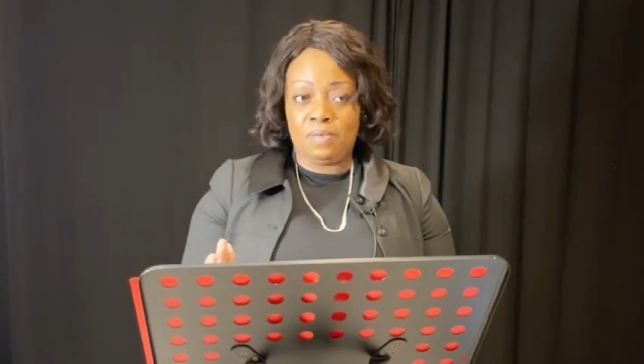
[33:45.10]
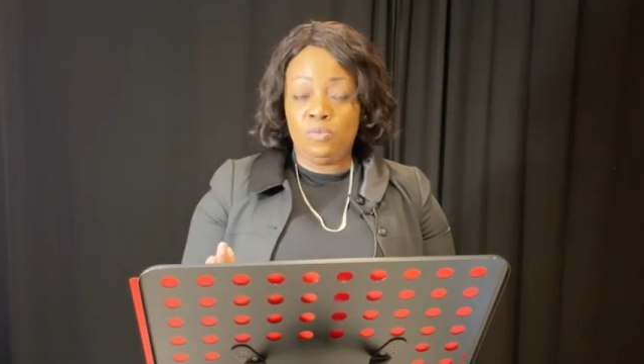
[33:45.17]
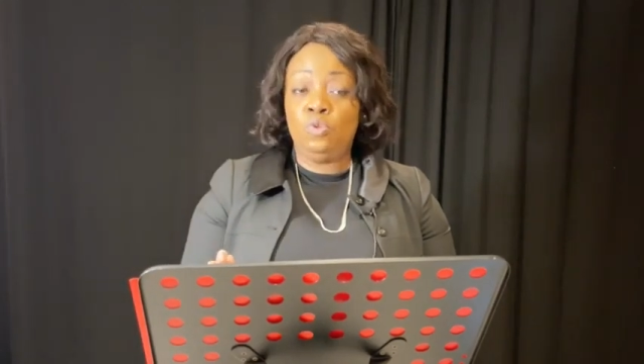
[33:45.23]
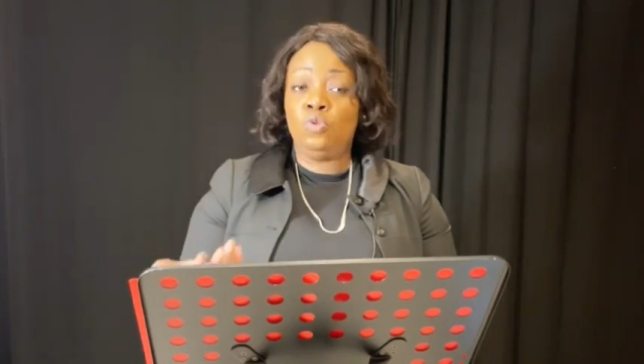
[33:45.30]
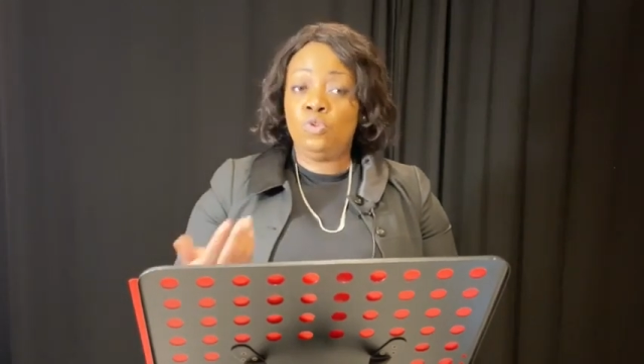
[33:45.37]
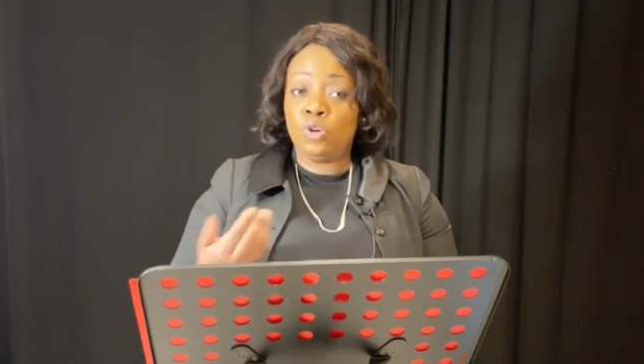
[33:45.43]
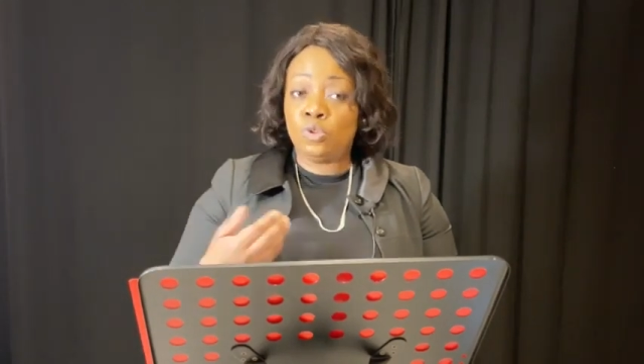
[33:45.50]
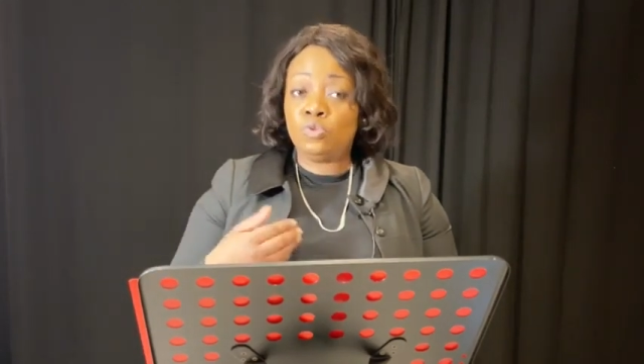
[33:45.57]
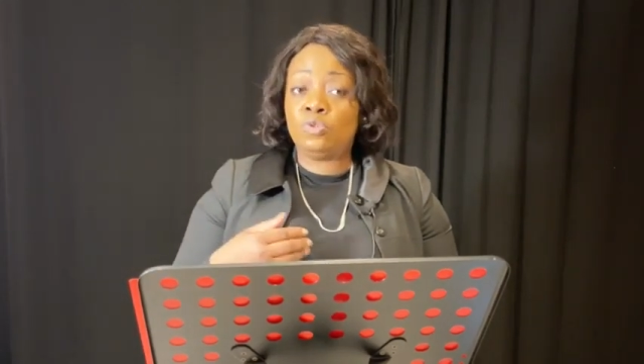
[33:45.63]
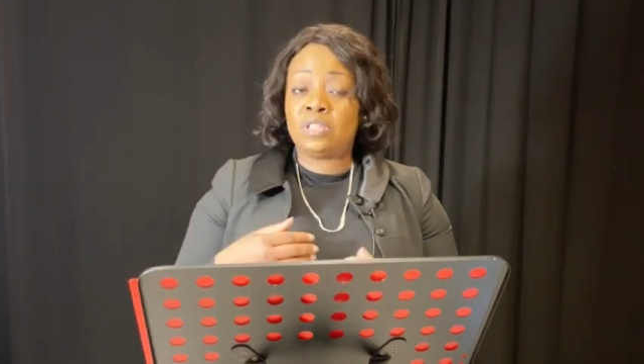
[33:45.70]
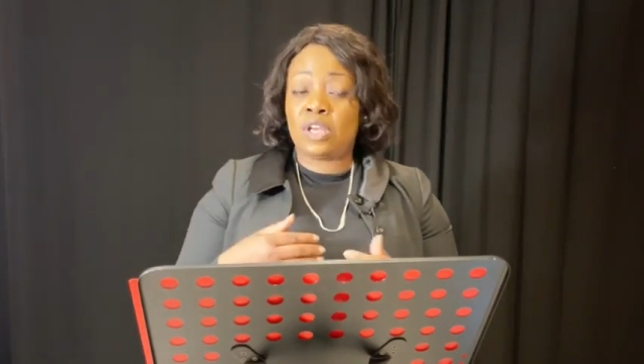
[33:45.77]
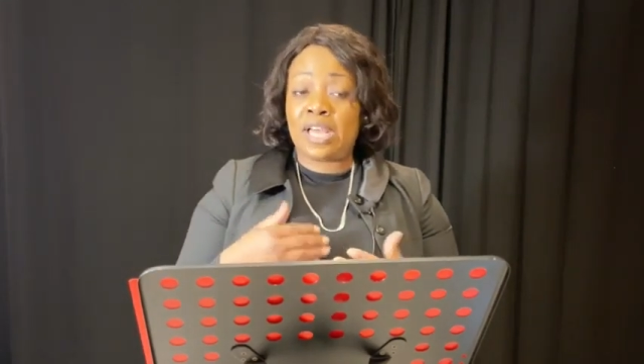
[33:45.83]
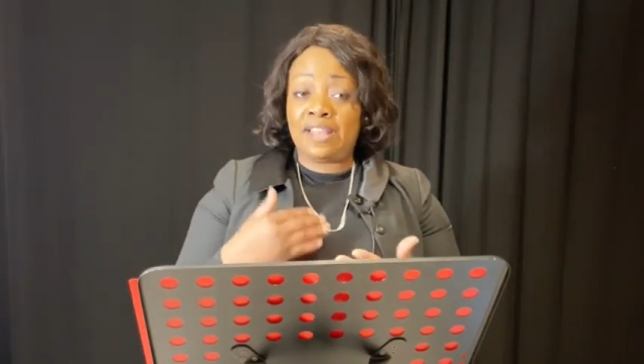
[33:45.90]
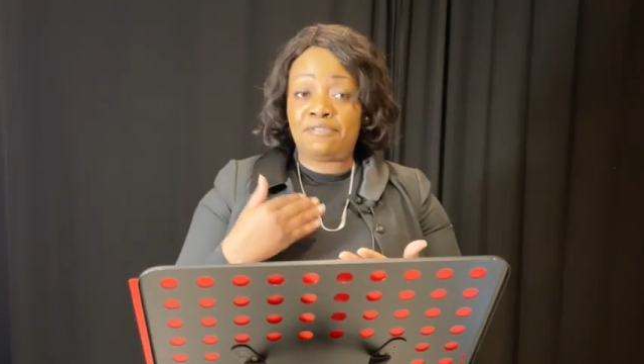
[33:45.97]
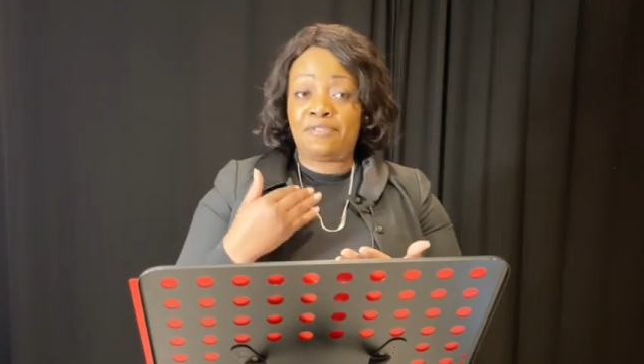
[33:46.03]
Nous, on
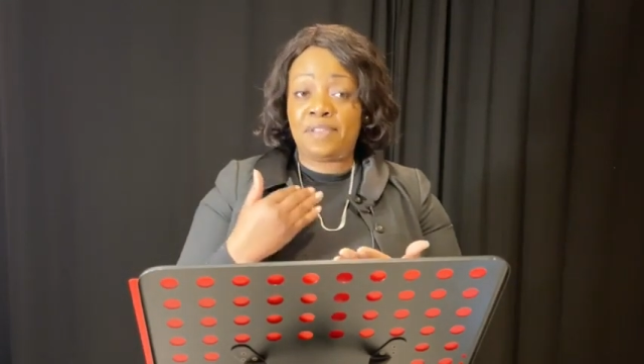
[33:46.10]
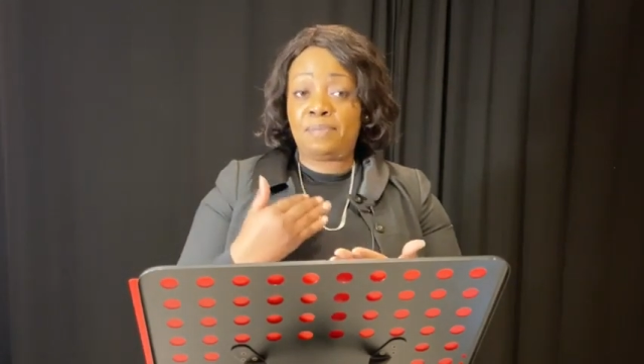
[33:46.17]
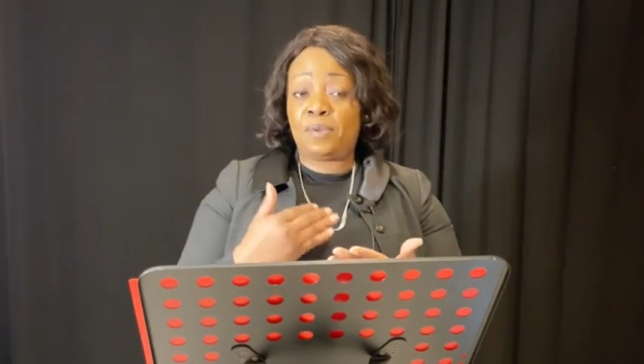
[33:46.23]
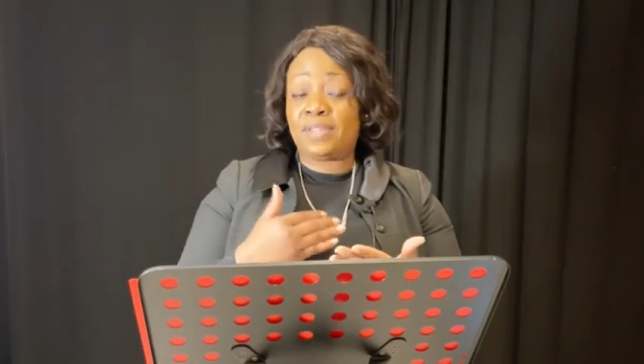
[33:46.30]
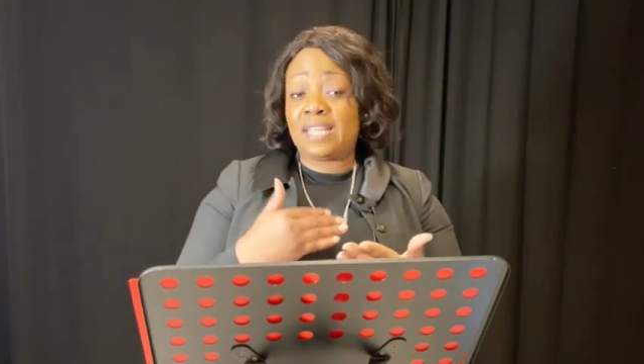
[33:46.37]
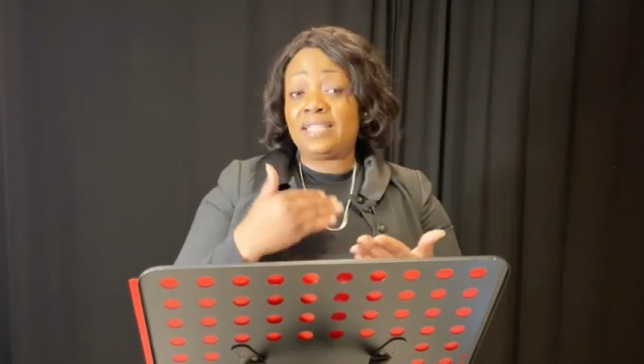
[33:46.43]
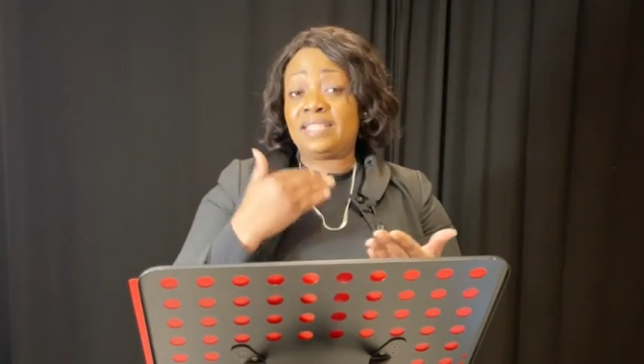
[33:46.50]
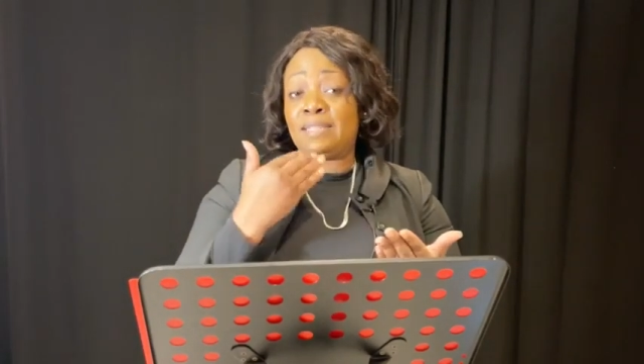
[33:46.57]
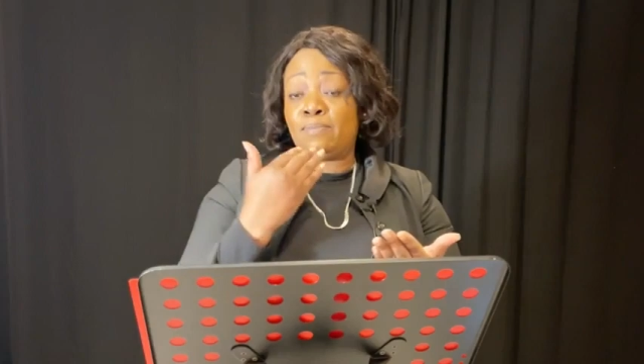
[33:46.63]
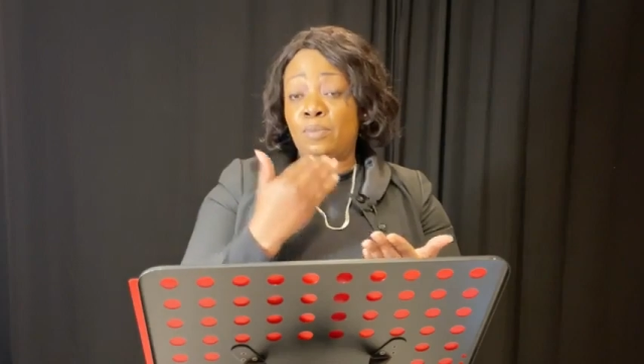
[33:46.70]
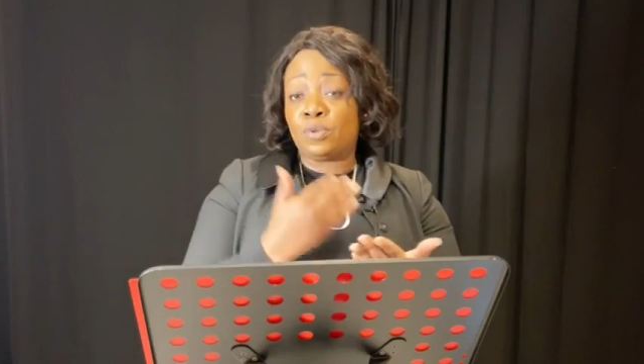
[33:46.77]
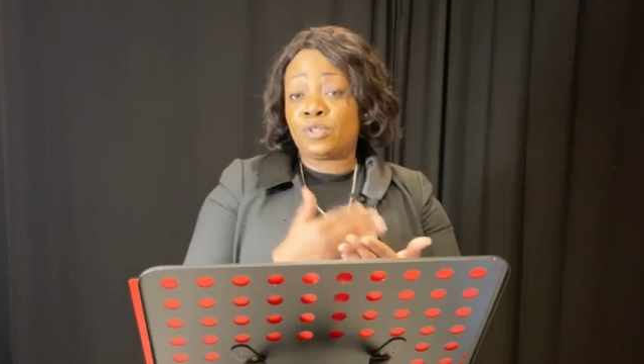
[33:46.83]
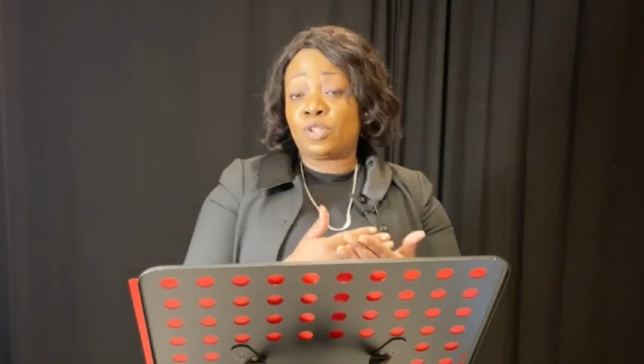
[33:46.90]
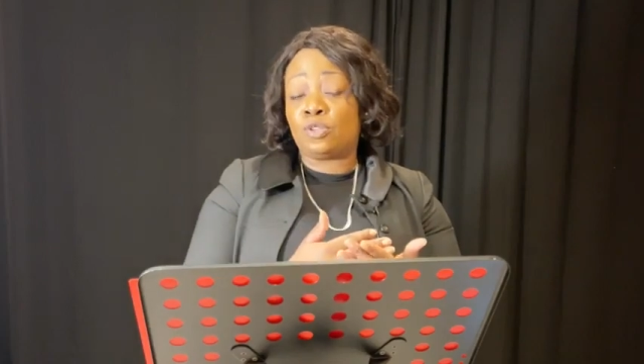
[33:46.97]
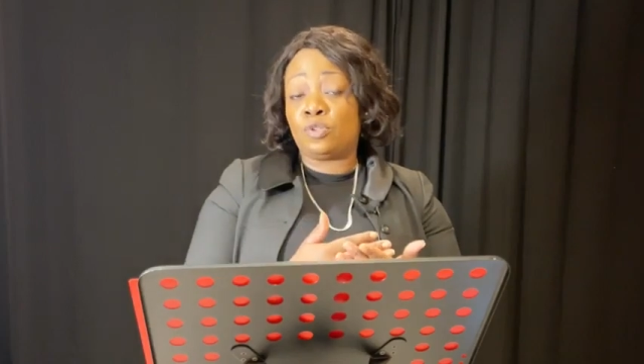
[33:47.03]
nous aura fait peut-être
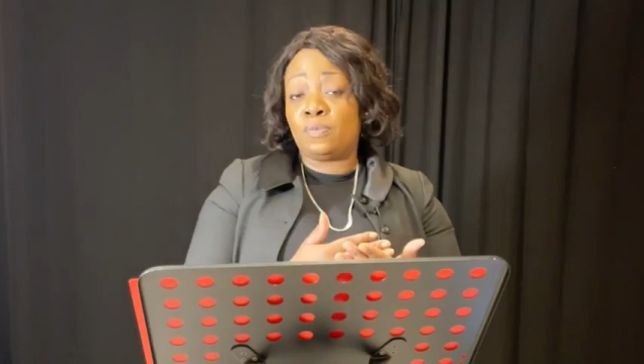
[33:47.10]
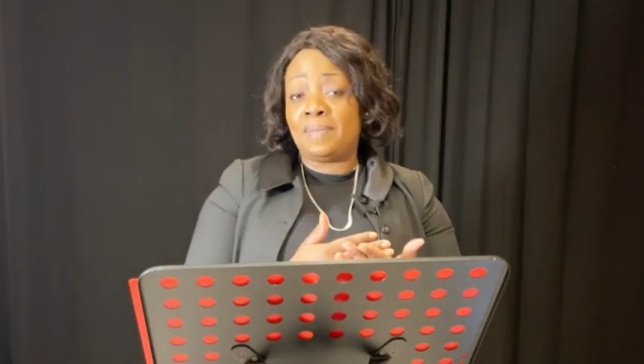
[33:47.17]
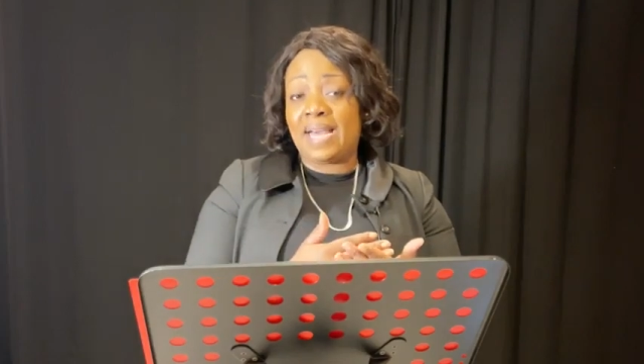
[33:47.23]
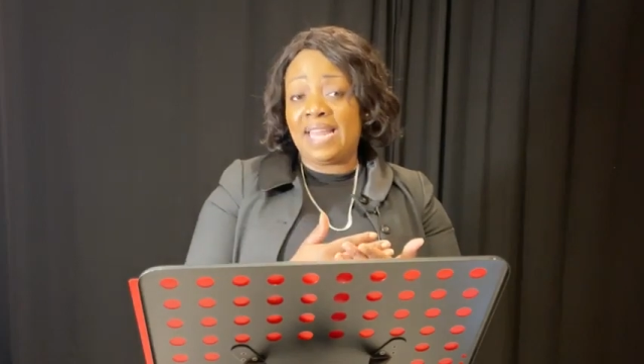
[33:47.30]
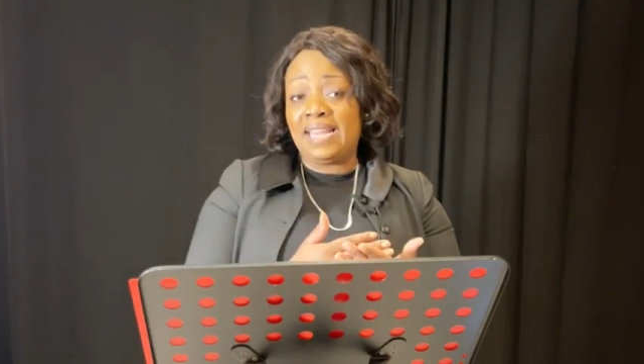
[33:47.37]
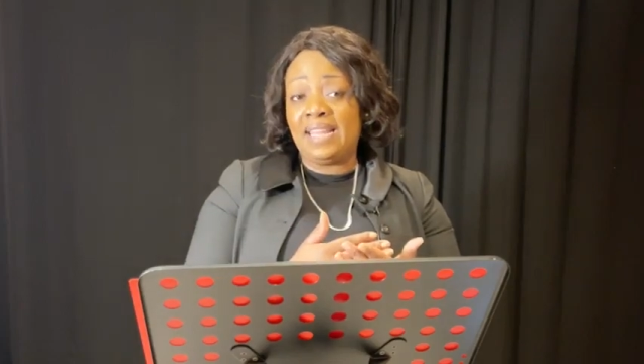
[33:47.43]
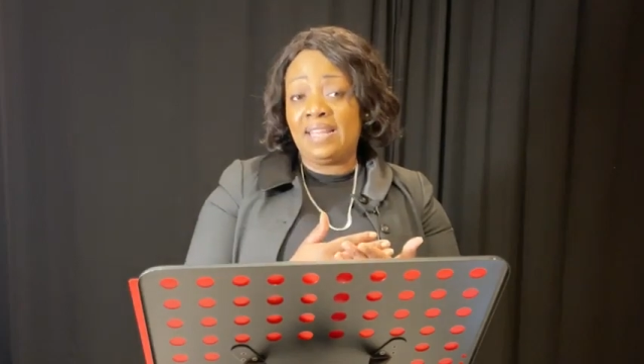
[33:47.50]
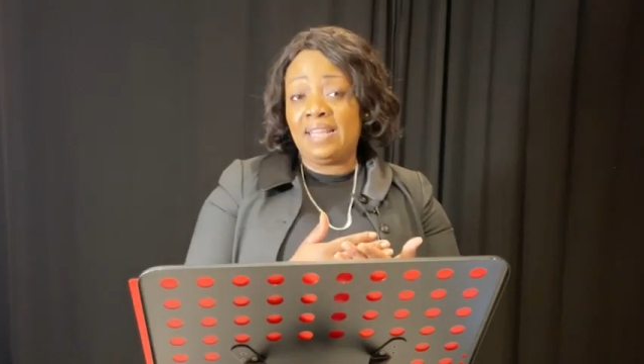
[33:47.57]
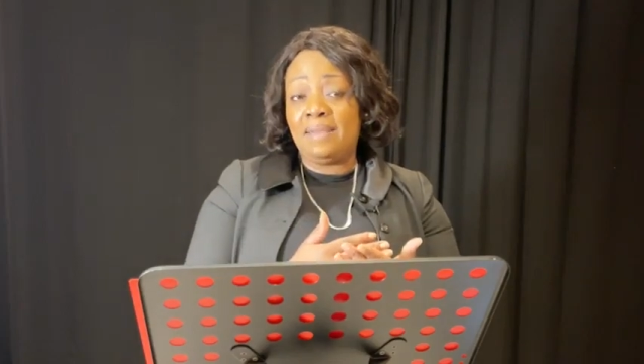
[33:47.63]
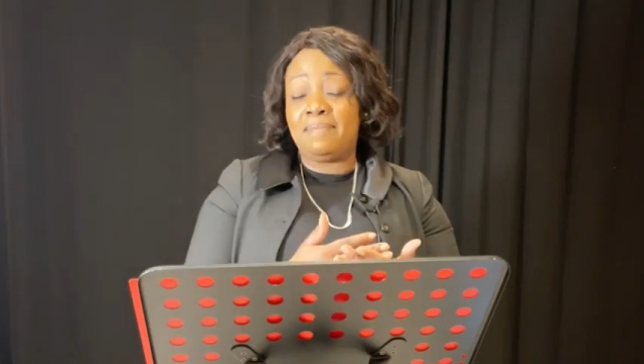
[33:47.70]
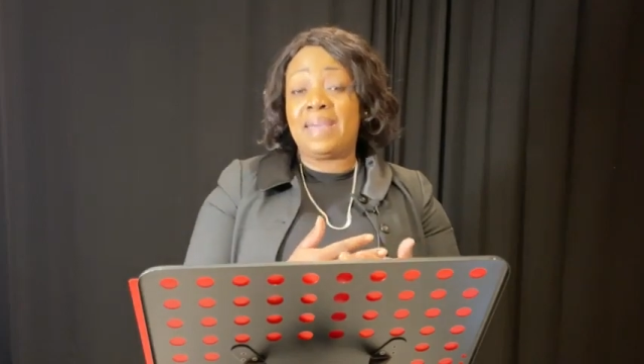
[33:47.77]
10% de mal,